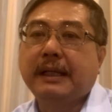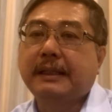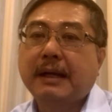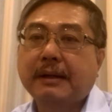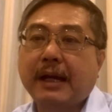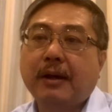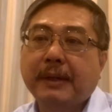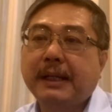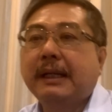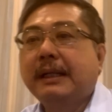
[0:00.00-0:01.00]
ดีดก้าวไกลออ
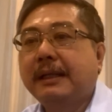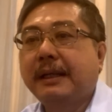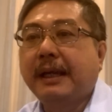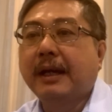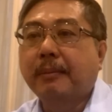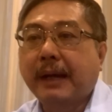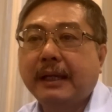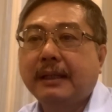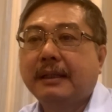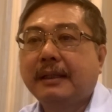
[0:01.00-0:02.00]
กไปเลยเขี่ยออกไป
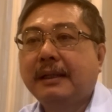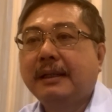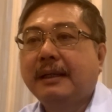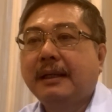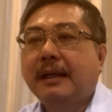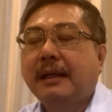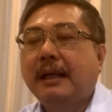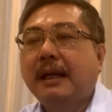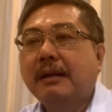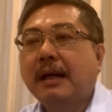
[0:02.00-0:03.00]

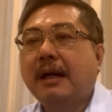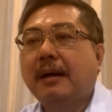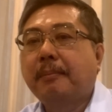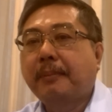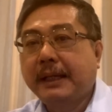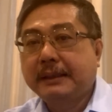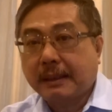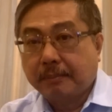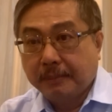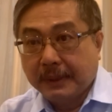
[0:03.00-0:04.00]
แล้วก็ไป
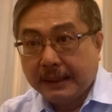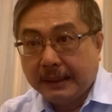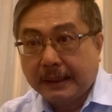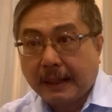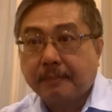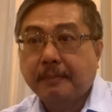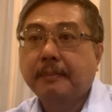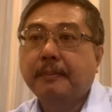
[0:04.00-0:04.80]
จับมือกับ